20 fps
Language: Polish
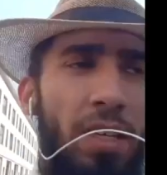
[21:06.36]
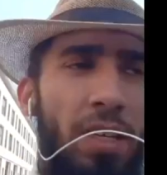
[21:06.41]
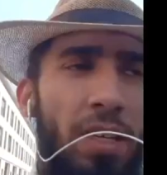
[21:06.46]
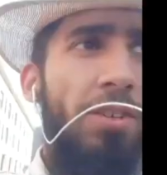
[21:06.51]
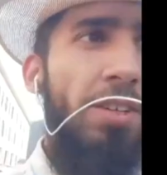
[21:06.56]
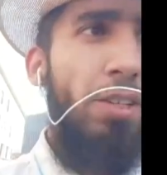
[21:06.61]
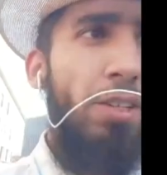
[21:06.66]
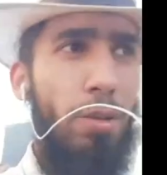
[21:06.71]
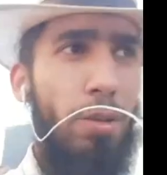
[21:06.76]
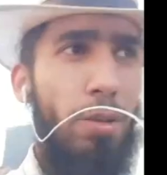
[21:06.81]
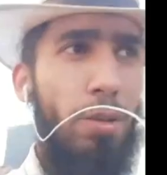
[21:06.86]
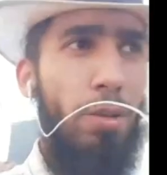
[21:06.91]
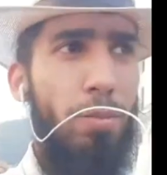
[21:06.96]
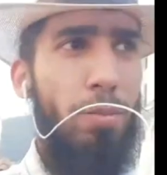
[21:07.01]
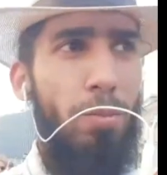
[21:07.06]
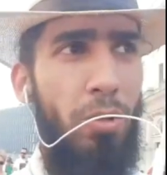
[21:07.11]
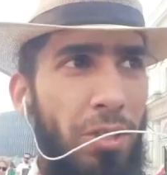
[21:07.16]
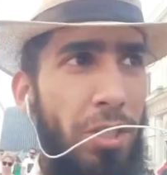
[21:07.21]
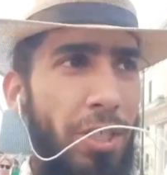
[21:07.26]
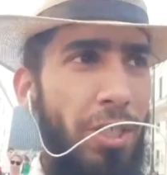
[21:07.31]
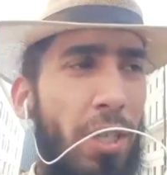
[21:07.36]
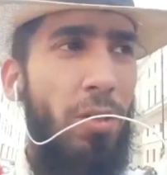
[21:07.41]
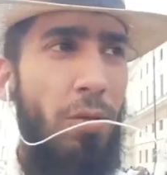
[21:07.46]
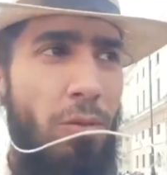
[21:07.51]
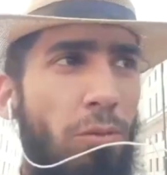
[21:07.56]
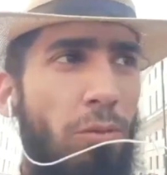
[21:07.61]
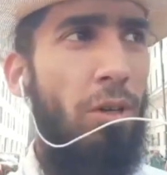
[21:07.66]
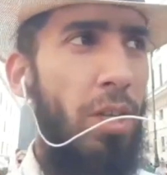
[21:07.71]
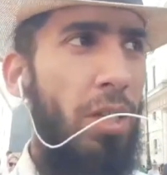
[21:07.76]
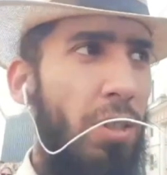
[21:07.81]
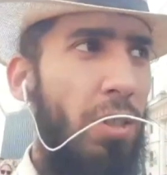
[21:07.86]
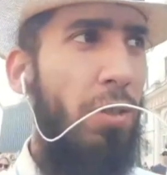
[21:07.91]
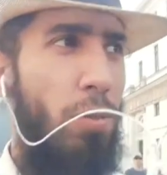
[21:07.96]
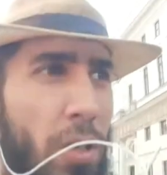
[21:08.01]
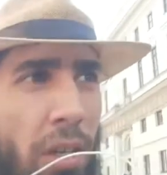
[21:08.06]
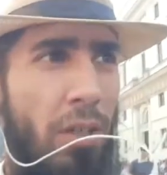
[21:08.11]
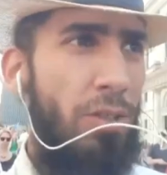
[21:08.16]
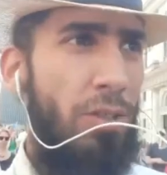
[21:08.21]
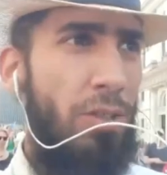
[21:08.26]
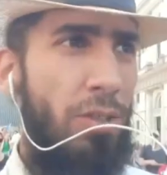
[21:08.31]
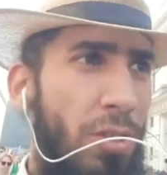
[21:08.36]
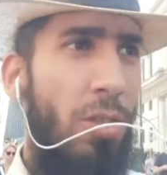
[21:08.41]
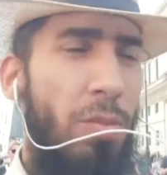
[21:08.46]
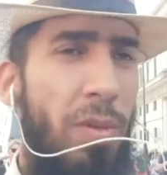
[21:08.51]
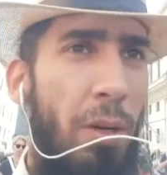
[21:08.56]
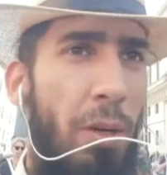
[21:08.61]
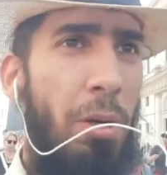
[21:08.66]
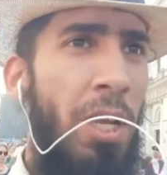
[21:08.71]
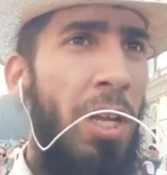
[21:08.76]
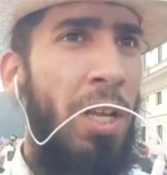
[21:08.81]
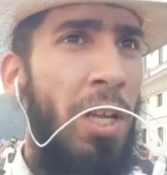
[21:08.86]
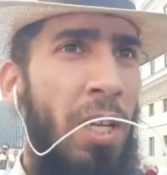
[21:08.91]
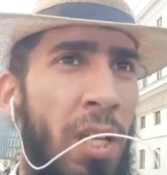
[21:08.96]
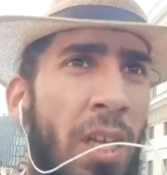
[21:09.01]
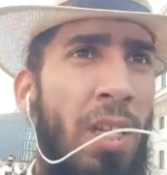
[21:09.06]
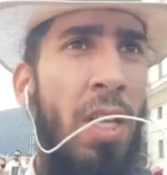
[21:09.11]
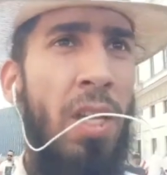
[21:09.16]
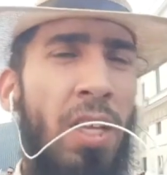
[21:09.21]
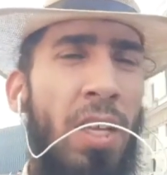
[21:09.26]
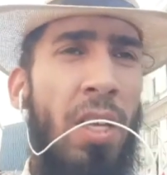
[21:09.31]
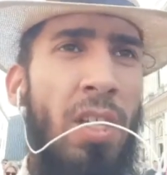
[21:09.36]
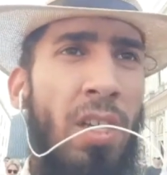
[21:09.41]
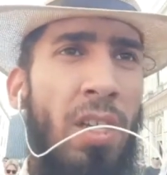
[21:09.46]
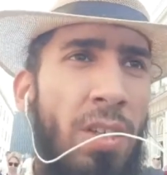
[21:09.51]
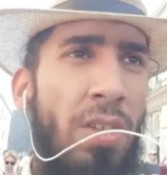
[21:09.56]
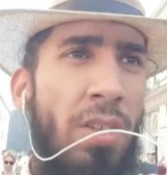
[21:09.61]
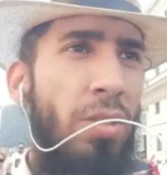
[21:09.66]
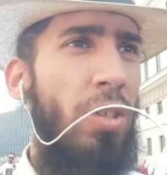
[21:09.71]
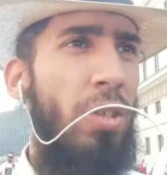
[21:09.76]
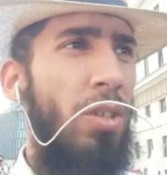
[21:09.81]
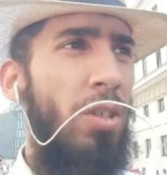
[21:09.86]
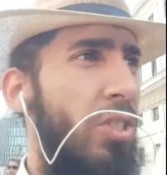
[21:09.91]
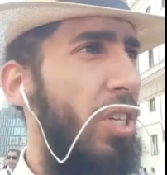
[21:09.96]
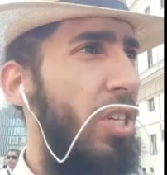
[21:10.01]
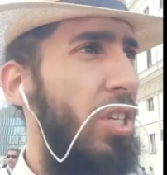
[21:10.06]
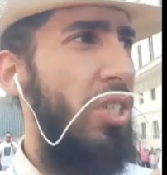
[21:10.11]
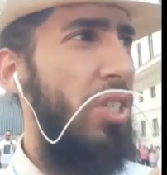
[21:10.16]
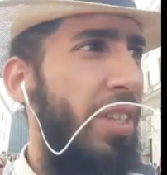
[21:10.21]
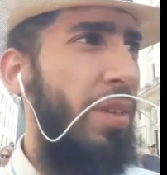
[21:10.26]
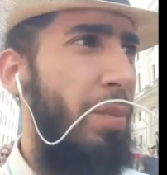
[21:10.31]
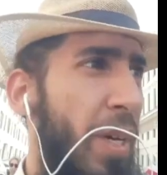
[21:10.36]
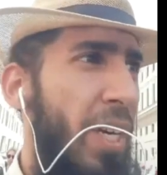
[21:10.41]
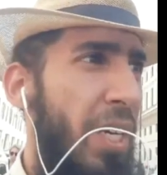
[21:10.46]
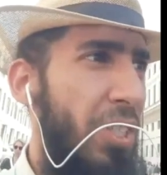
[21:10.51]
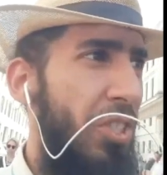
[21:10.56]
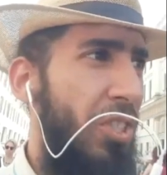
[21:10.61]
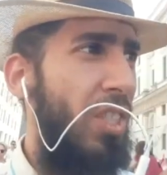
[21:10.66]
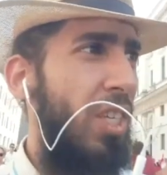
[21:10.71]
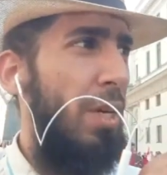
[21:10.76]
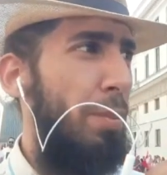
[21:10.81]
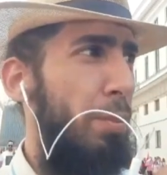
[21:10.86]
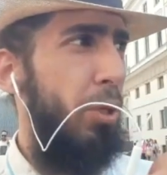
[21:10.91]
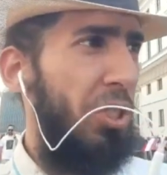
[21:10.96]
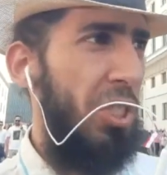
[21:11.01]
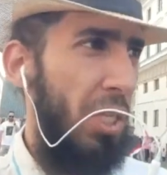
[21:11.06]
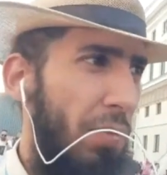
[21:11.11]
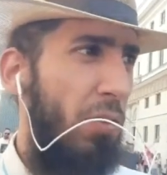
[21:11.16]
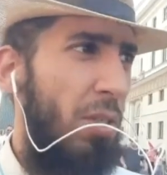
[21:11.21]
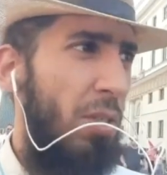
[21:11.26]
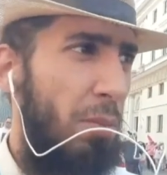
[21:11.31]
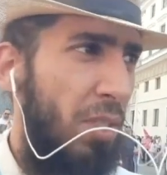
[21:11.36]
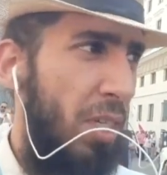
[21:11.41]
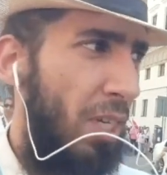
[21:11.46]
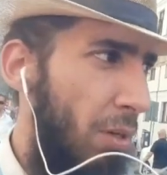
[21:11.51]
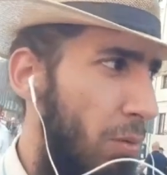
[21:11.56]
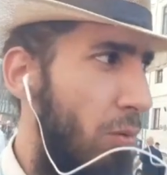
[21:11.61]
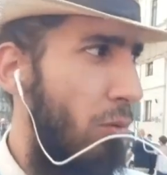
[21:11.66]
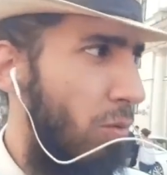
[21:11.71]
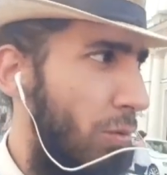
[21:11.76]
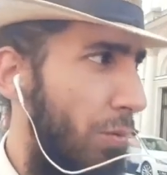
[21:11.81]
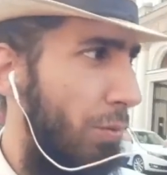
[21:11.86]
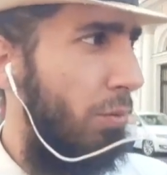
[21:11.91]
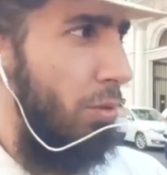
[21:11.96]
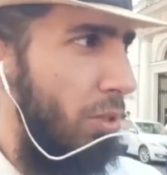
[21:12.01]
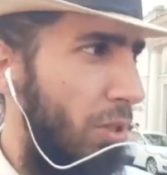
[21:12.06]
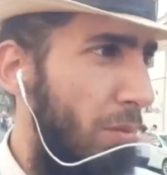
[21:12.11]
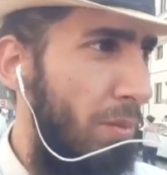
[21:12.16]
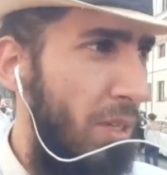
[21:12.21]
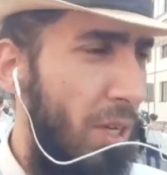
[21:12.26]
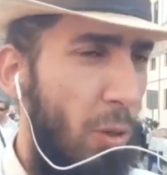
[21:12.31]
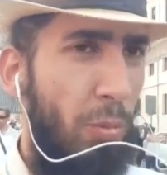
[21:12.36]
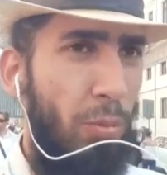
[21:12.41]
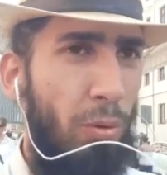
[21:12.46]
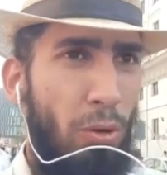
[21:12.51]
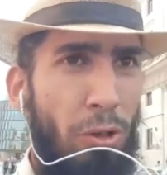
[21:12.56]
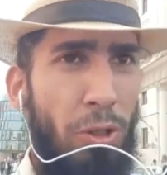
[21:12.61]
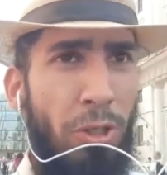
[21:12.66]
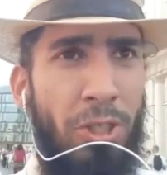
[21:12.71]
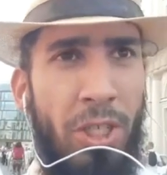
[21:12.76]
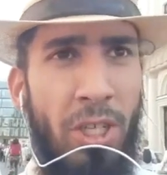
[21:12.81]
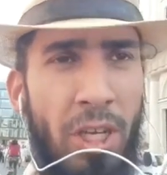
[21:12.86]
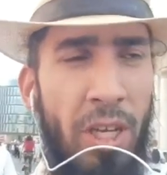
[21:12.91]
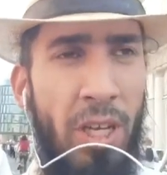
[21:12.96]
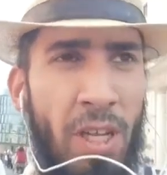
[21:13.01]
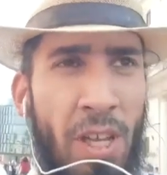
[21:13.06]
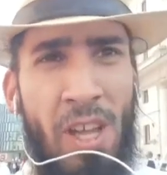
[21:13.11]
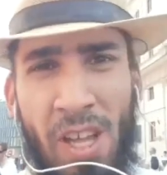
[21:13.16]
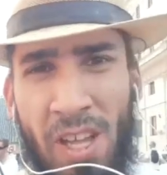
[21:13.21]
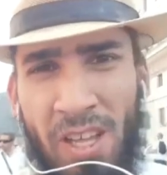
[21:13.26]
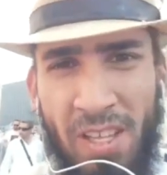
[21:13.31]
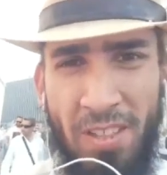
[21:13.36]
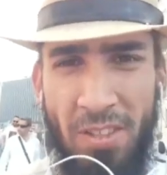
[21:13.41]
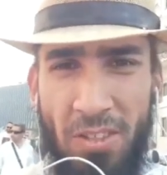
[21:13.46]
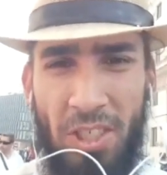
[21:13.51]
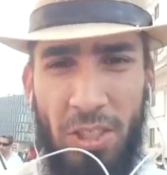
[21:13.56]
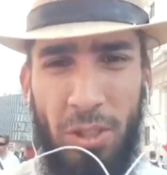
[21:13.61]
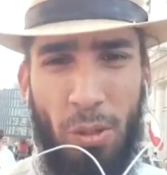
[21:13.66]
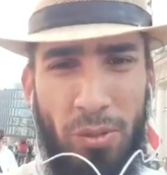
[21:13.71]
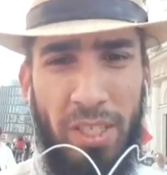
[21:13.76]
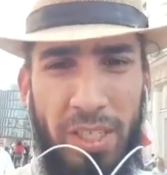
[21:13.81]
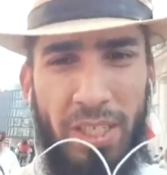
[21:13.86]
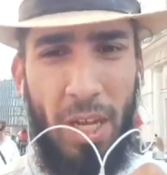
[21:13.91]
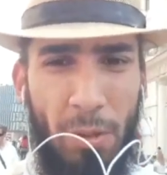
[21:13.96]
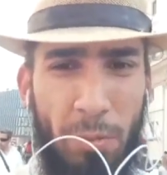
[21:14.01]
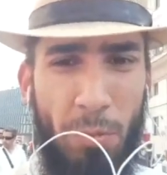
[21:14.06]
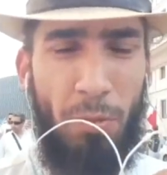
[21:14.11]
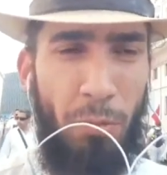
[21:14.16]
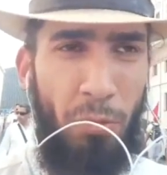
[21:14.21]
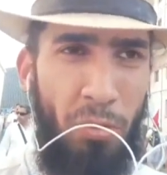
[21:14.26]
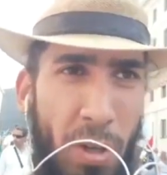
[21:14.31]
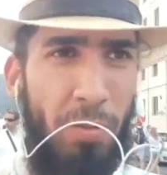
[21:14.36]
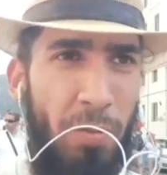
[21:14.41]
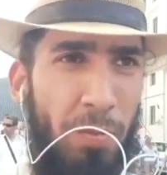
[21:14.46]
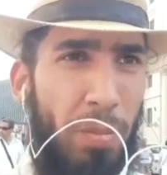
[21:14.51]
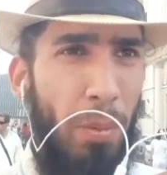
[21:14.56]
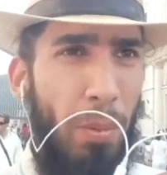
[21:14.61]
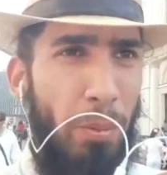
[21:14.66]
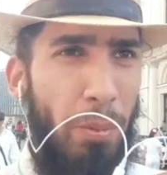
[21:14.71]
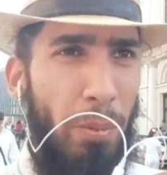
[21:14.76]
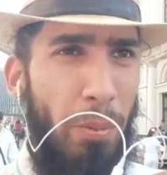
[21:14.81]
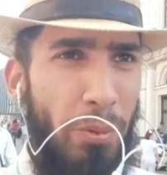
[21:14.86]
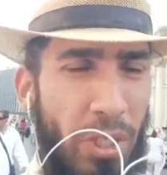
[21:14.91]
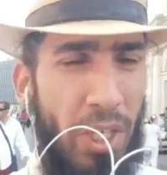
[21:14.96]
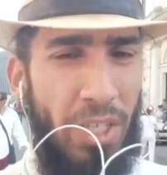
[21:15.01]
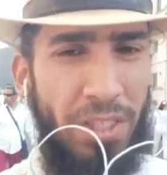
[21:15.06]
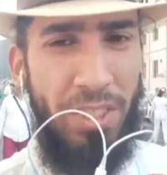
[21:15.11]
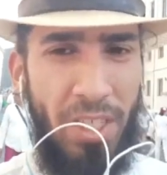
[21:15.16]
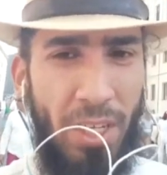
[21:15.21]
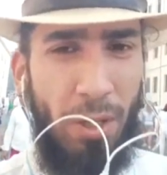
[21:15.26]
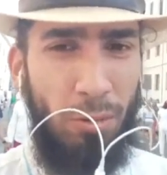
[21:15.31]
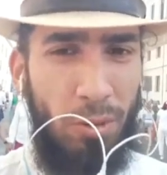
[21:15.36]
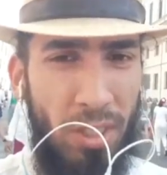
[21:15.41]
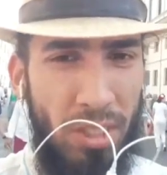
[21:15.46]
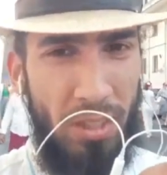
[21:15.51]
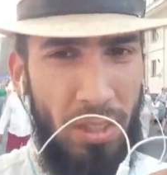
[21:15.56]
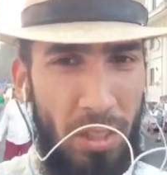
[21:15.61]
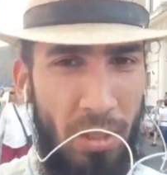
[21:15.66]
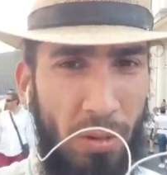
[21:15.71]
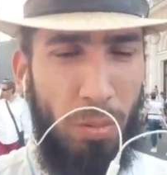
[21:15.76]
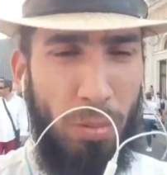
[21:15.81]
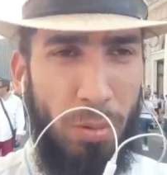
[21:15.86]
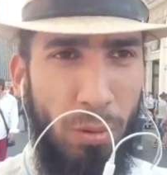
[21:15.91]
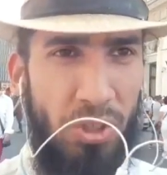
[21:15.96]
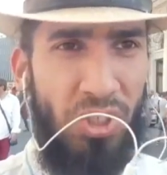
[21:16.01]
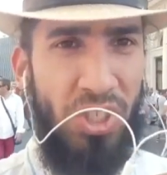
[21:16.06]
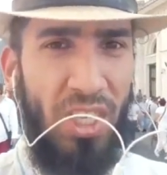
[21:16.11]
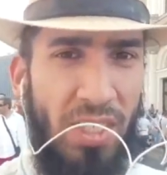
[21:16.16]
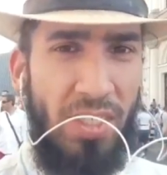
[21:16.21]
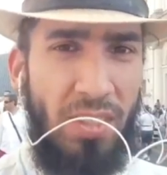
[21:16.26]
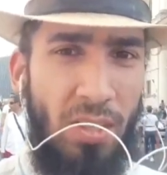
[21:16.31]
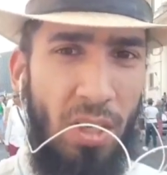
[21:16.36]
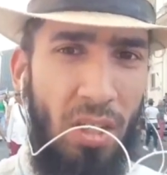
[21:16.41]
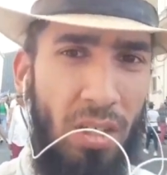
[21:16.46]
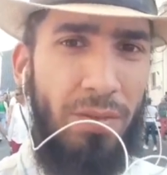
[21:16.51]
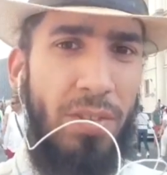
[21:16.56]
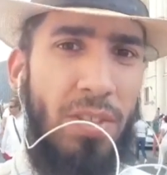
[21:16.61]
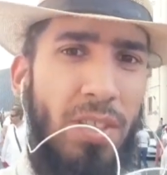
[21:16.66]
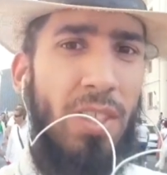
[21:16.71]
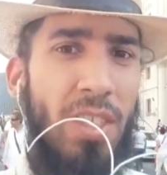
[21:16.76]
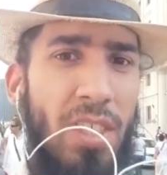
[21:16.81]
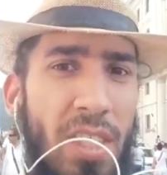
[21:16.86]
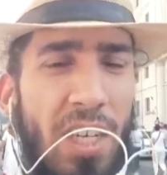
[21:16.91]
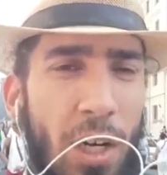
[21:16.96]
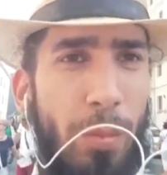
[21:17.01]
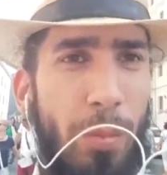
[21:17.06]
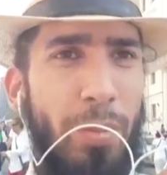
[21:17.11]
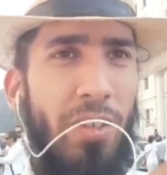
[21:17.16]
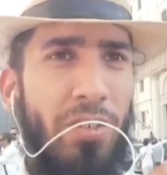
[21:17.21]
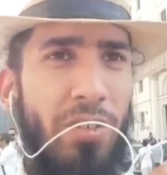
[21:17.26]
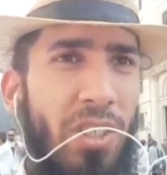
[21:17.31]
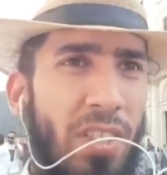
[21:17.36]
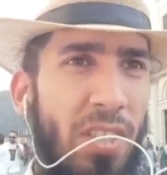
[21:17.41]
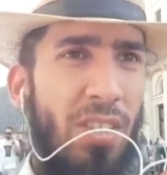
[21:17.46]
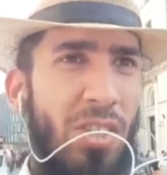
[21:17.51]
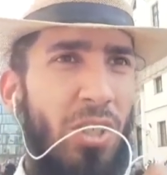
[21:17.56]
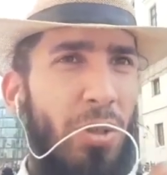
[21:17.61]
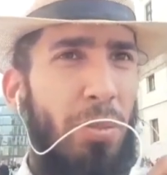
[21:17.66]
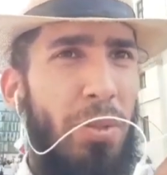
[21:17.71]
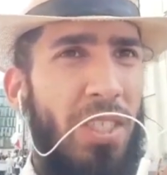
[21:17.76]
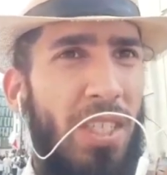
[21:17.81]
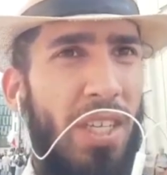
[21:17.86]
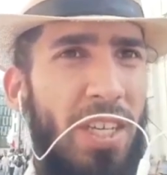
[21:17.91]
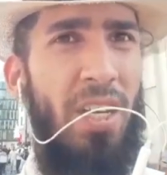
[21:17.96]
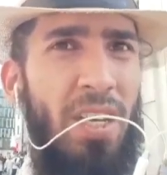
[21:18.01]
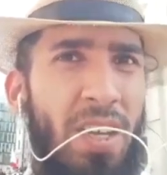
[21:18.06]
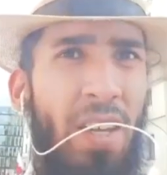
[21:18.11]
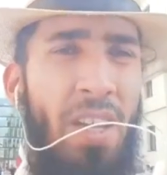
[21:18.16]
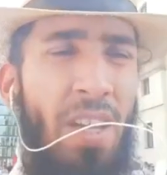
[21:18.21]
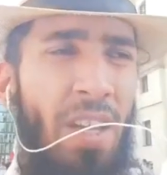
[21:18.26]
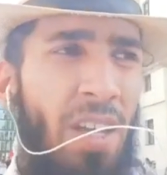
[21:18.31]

e, wiadomościach, które, które otrzymał, no, że, że ten marsz nie poszedł w tym kierunku, w którym miał pójść. Zresztą tak jak mówiłem w poprzedniej audycji, tu był Trzaskowski, grał pierwsze skrzypce.